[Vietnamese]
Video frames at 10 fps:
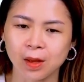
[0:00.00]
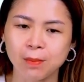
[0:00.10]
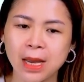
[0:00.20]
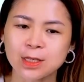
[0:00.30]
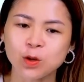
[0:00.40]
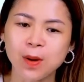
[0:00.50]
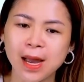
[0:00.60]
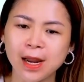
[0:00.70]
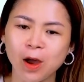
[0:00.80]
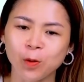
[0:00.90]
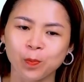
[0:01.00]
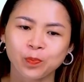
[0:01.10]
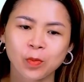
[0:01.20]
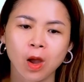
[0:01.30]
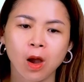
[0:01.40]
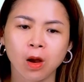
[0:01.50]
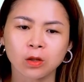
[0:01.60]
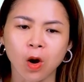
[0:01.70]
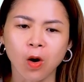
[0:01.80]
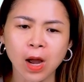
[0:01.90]
Bài số ba nào.
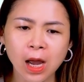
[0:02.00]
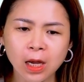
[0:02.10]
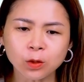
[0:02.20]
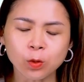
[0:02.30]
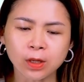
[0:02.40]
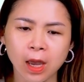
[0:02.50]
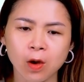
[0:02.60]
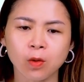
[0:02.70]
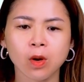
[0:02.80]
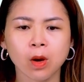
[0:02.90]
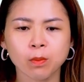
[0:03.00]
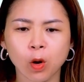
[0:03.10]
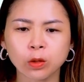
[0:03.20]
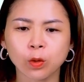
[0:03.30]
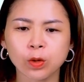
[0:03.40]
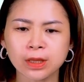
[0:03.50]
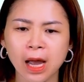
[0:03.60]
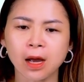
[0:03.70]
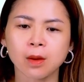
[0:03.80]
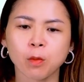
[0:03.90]
Có hai túi kẹo, mỗi túi
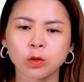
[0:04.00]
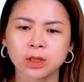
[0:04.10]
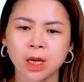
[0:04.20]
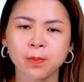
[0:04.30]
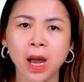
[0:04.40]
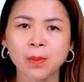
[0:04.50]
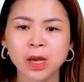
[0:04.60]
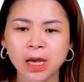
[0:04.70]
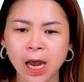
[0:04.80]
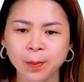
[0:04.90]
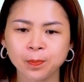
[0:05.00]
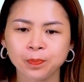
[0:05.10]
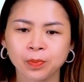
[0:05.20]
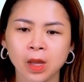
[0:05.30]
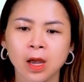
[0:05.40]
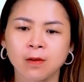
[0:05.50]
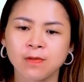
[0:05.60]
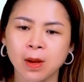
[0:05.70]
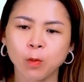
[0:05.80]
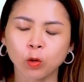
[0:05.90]
nặng một trăm hai mươi gam
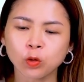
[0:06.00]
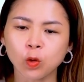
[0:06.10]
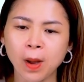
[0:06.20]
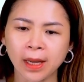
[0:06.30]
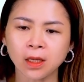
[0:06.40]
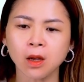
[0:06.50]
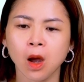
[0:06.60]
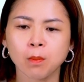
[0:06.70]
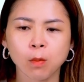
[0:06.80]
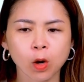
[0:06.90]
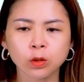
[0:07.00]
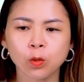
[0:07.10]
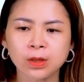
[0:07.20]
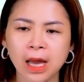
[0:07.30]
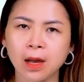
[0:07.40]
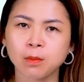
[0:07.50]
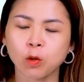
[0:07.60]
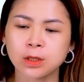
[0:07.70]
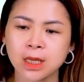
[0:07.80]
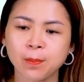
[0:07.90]
và bốn túi bánh, mỗi túi nặng
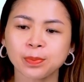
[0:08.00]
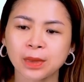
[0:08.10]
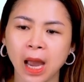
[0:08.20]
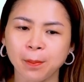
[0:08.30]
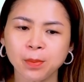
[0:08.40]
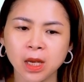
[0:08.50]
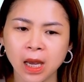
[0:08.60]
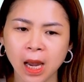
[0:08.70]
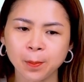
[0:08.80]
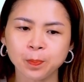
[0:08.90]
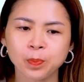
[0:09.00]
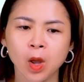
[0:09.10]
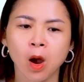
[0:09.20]
một trăm tám mươi gam.